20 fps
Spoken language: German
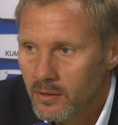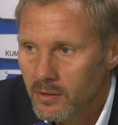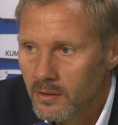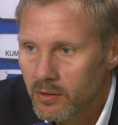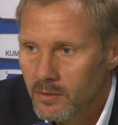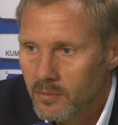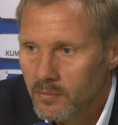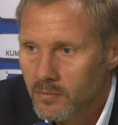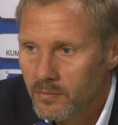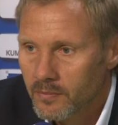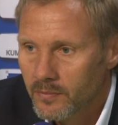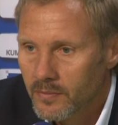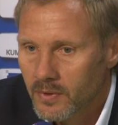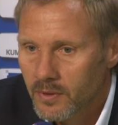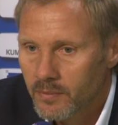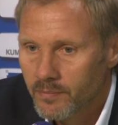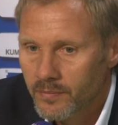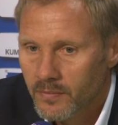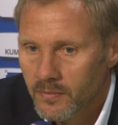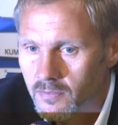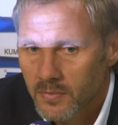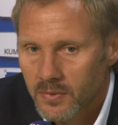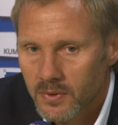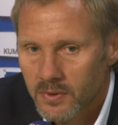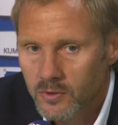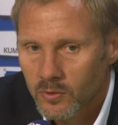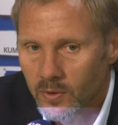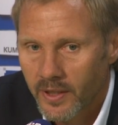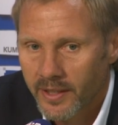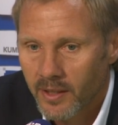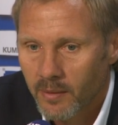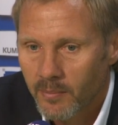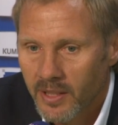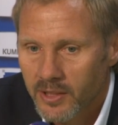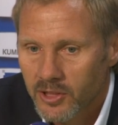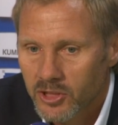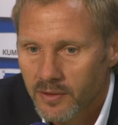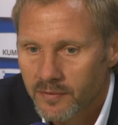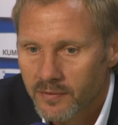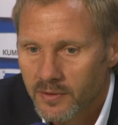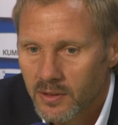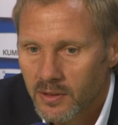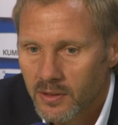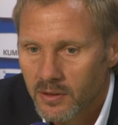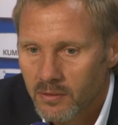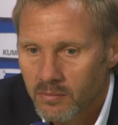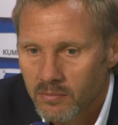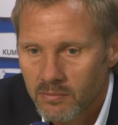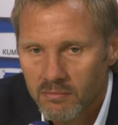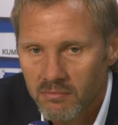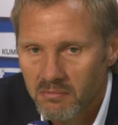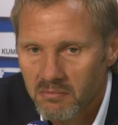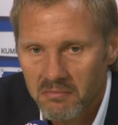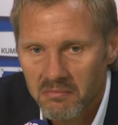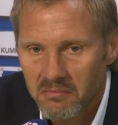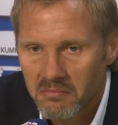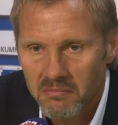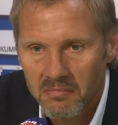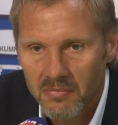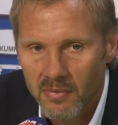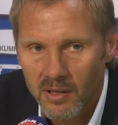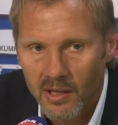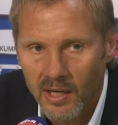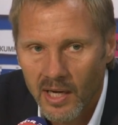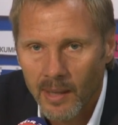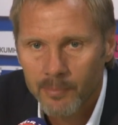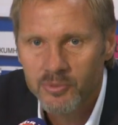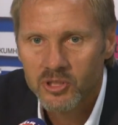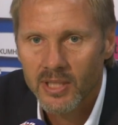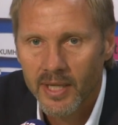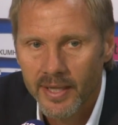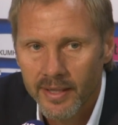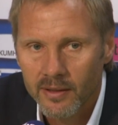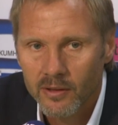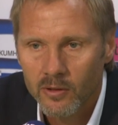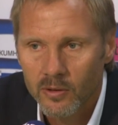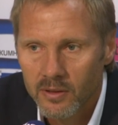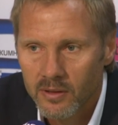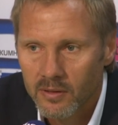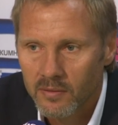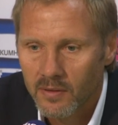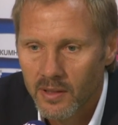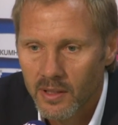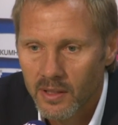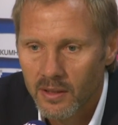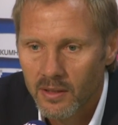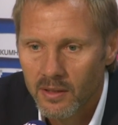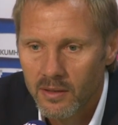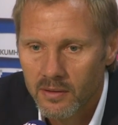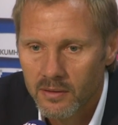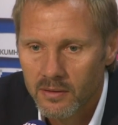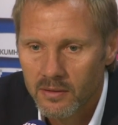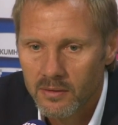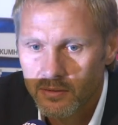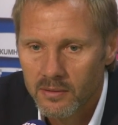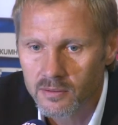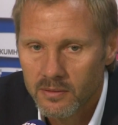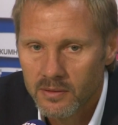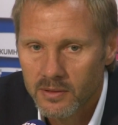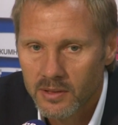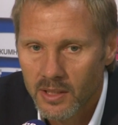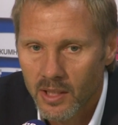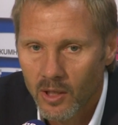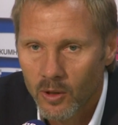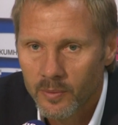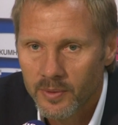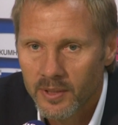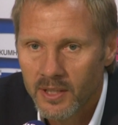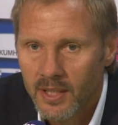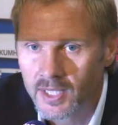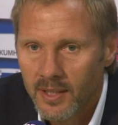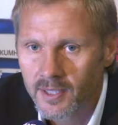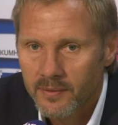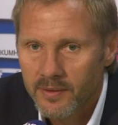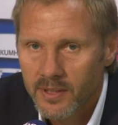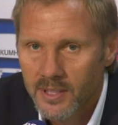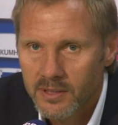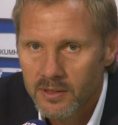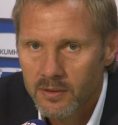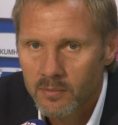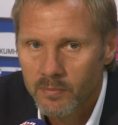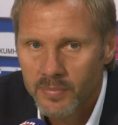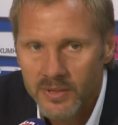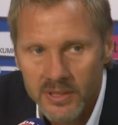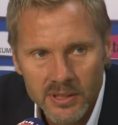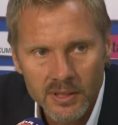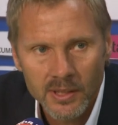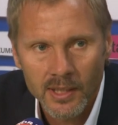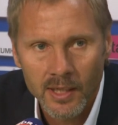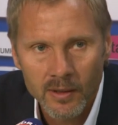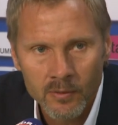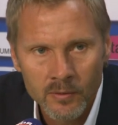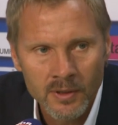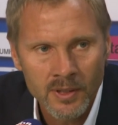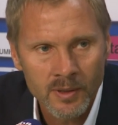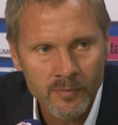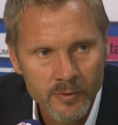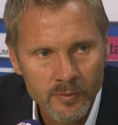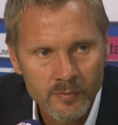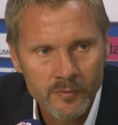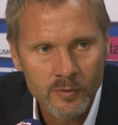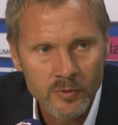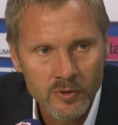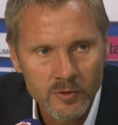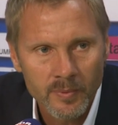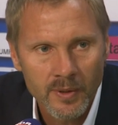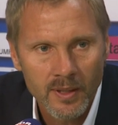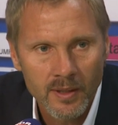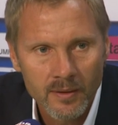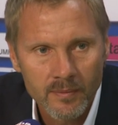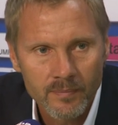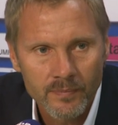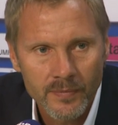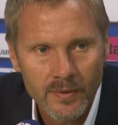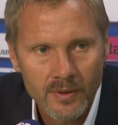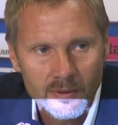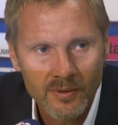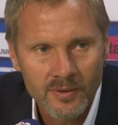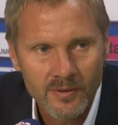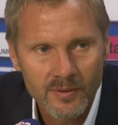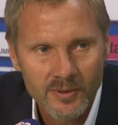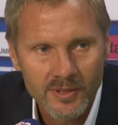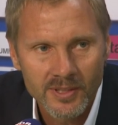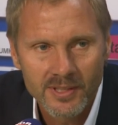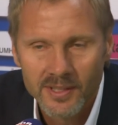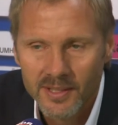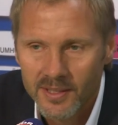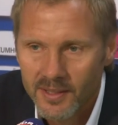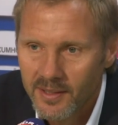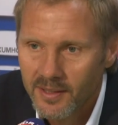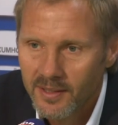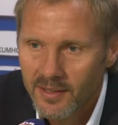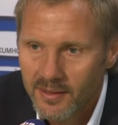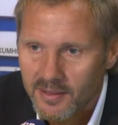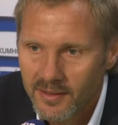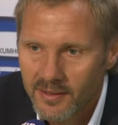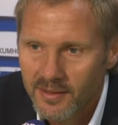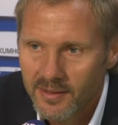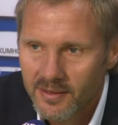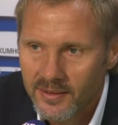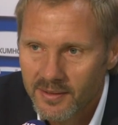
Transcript: ähm, zu einer Mannschaft, die absteigen könnte, weil äh, ich glaube, dass ich ein bisschen Ahnung habe vom Fußball und äh,